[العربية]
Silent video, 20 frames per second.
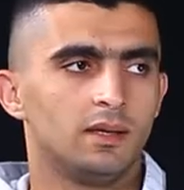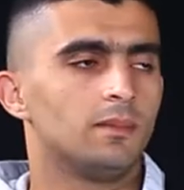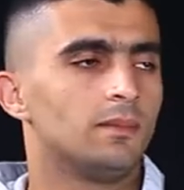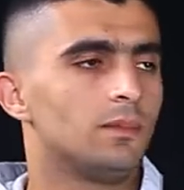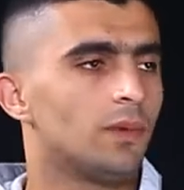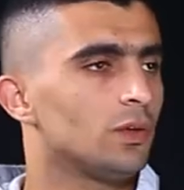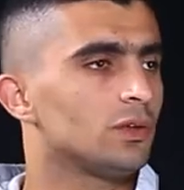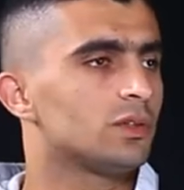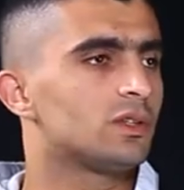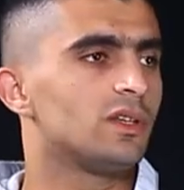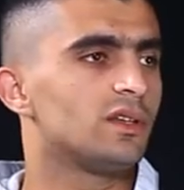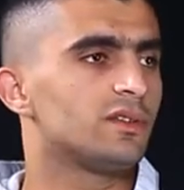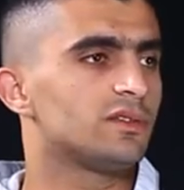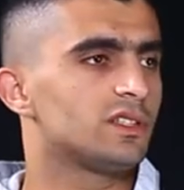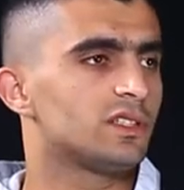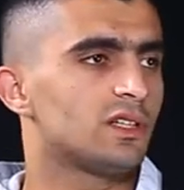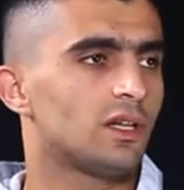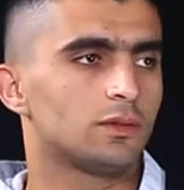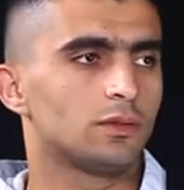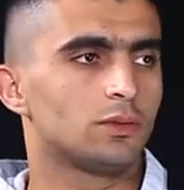بحط
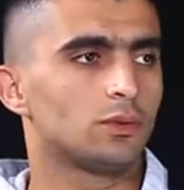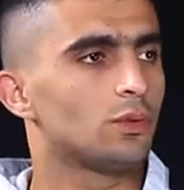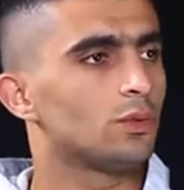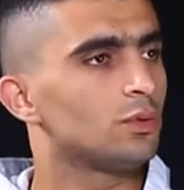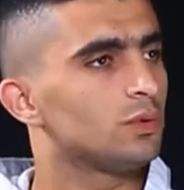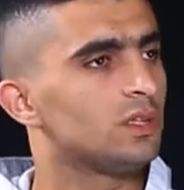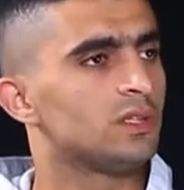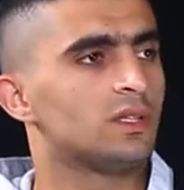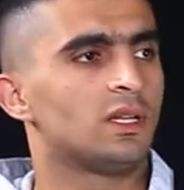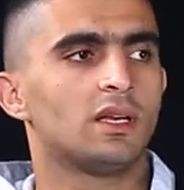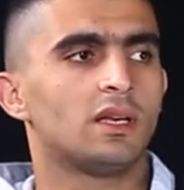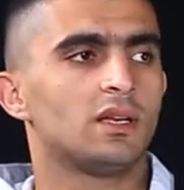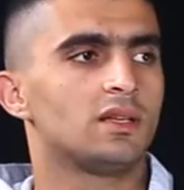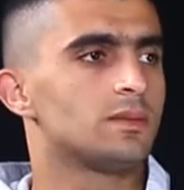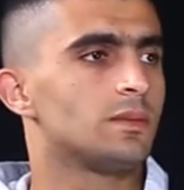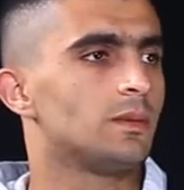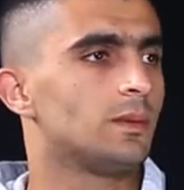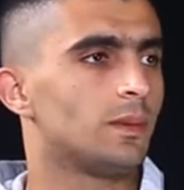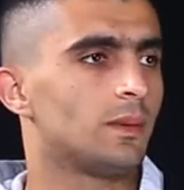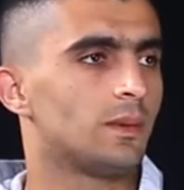نفسي تحت ضغوط ان انا
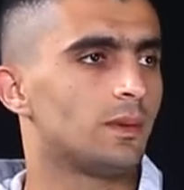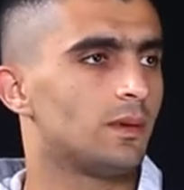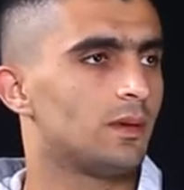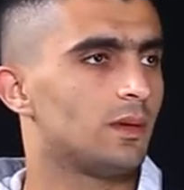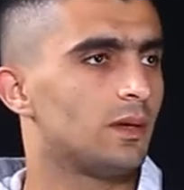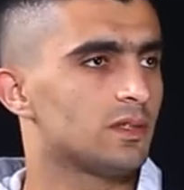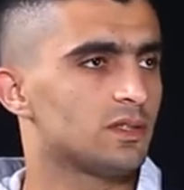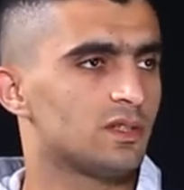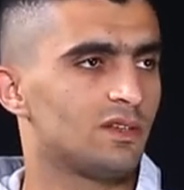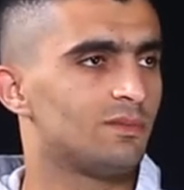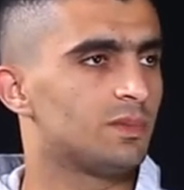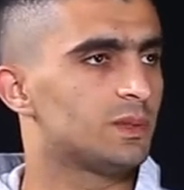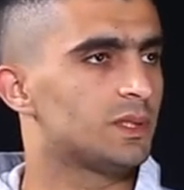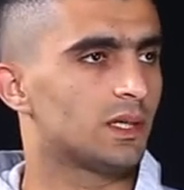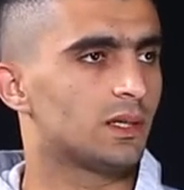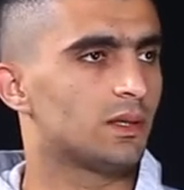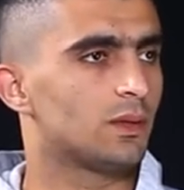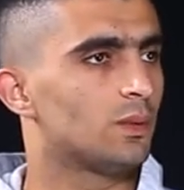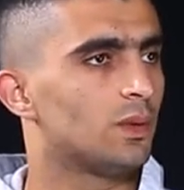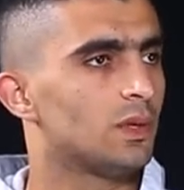لازم ابقى اظهر
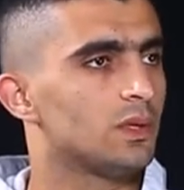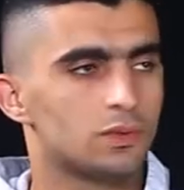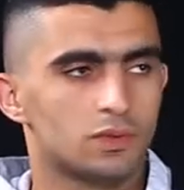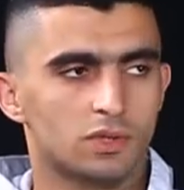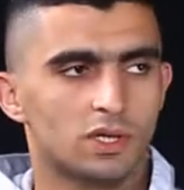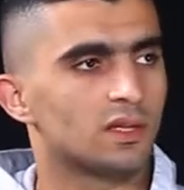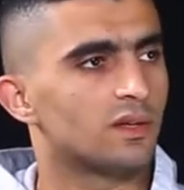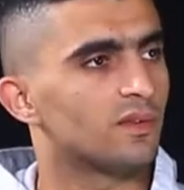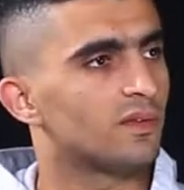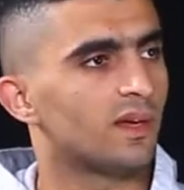بشكل كويس وشكل